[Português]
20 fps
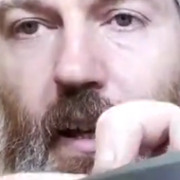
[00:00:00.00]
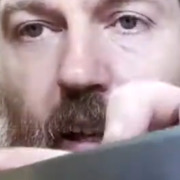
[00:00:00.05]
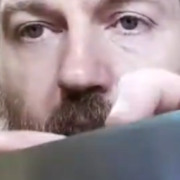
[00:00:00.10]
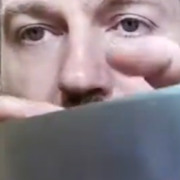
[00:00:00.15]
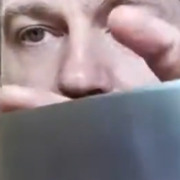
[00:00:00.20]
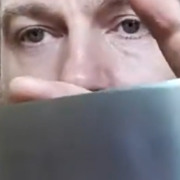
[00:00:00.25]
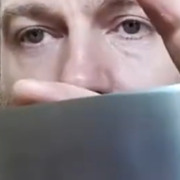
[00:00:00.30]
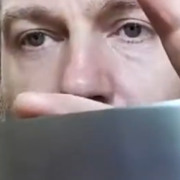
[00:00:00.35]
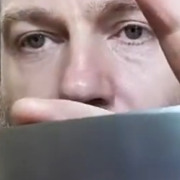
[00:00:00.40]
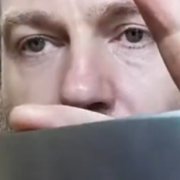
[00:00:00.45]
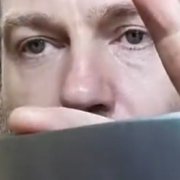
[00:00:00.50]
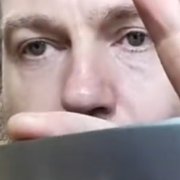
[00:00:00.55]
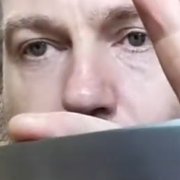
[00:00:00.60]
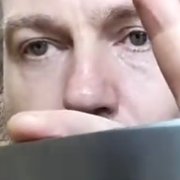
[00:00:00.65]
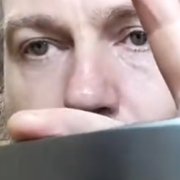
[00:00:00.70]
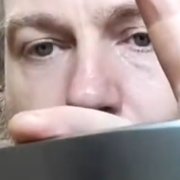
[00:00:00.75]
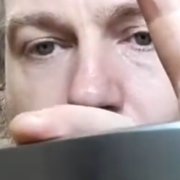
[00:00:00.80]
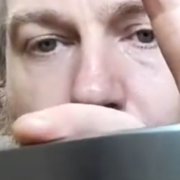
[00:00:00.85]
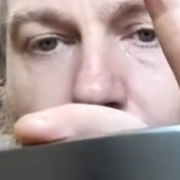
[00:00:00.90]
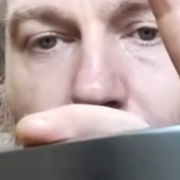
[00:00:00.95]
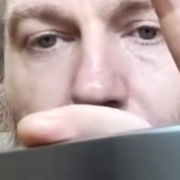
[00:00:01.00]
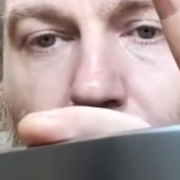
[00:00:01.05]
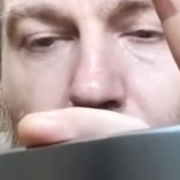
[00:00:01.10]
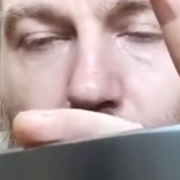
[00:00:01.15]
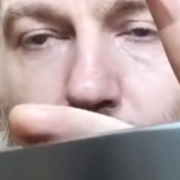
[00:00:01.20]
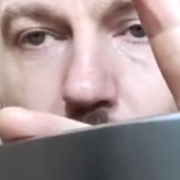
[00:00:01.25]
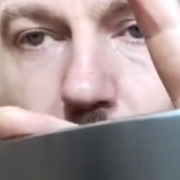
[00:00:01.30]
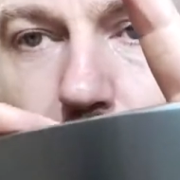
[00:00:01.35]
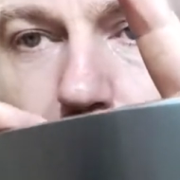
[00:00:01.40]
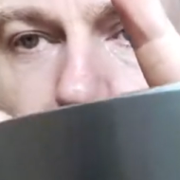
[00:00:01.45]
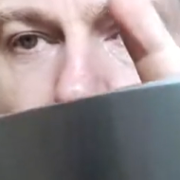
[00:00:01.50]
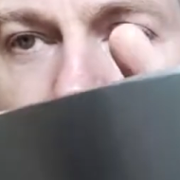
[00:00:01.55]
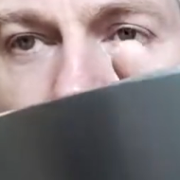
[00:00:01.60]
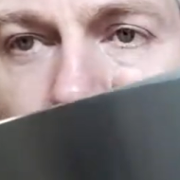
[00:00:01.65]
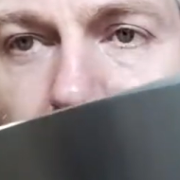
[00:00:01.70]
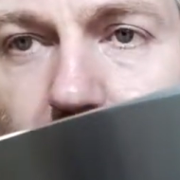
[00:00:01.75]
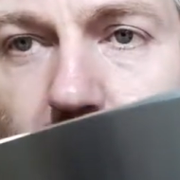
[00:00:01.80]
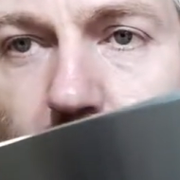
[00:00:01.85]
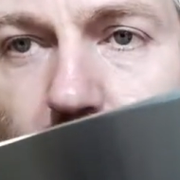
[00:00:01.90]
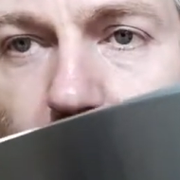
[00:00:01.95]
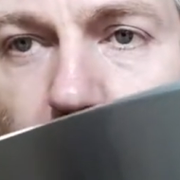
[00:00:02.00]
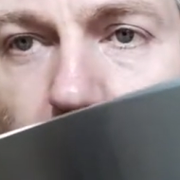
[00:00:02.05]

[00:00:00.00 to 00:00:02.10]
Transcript: ela é, o, é full flat, né, o